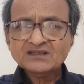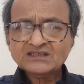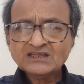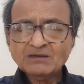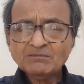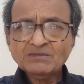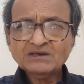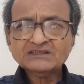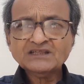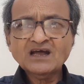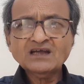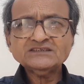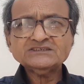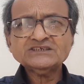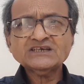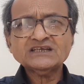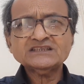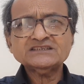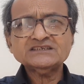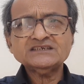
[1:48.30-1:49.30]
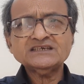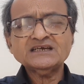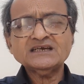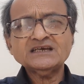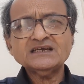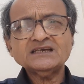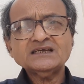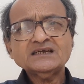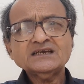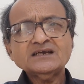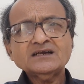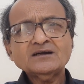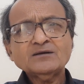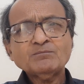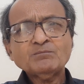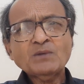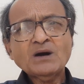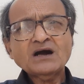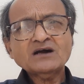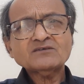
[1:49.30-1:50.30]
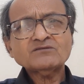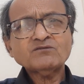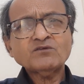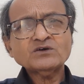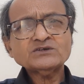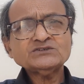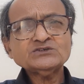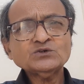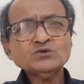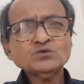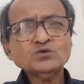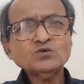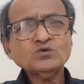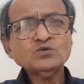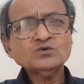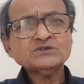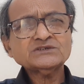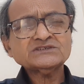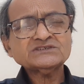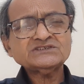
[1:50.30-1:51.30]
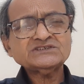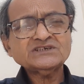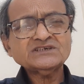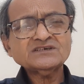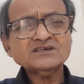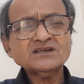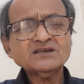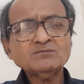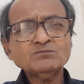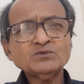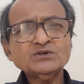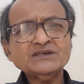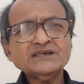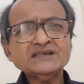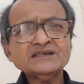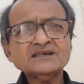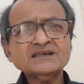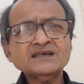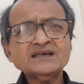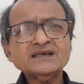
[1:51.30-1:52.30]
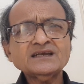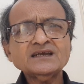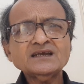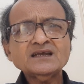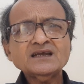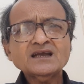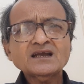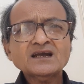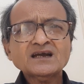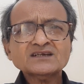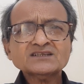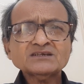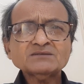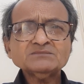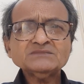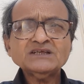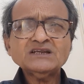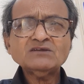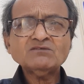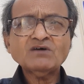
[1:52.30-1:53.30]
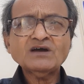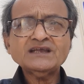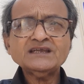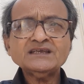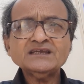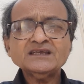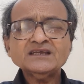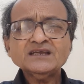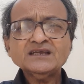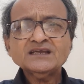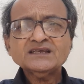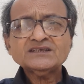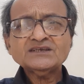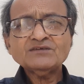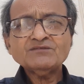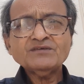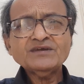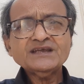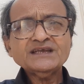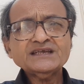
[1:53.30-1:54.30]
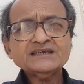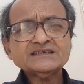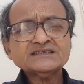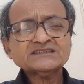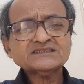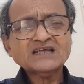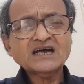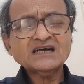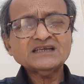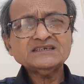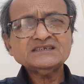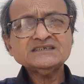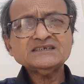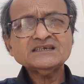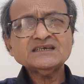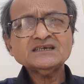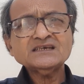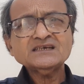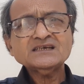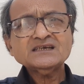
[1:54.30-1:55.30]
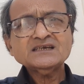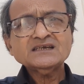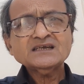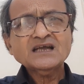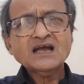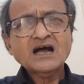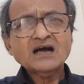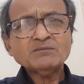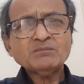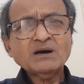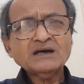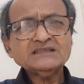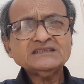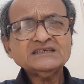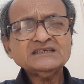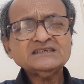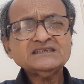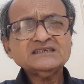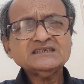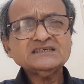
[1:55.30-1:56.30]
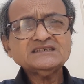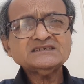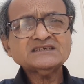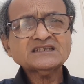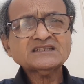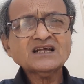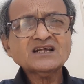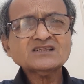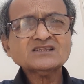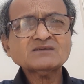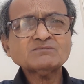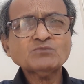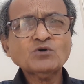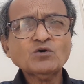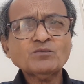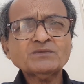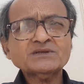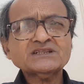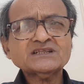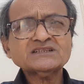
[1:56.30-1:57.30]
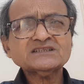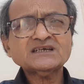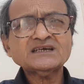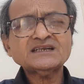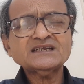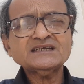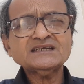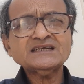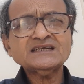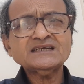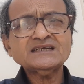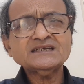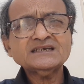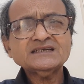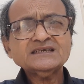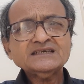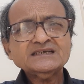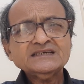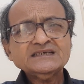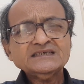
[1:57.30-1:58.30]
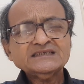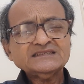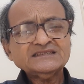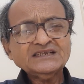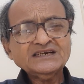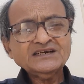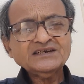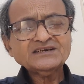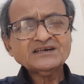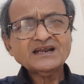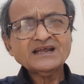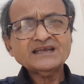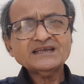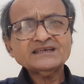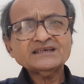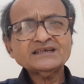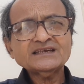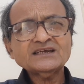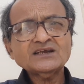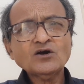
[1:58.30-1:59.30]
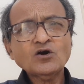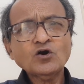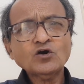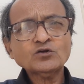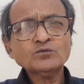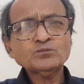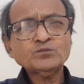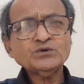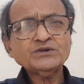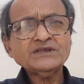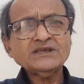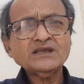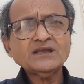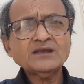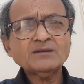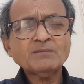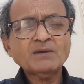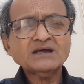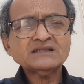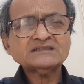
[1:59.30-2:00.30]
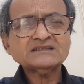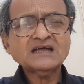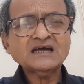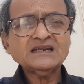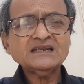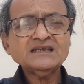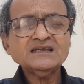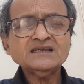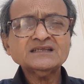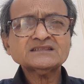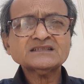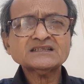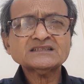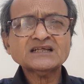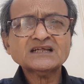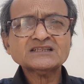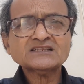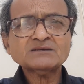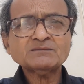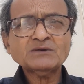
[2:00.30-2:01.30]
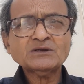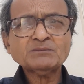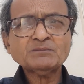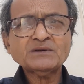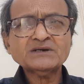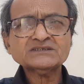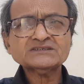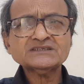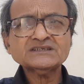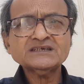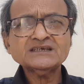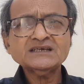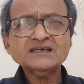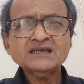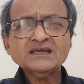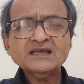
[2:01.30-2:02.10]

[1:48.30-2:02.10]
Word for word: समाधान चाहती है पाक फौजियों को जनरल मुनीर ने कसम दिलवाई कि वे स्थानीय आबादी की यथासंभव मदद करेंगे दृढ़ रहेंगे और पूरी ईमानदारी तथा समर्पण से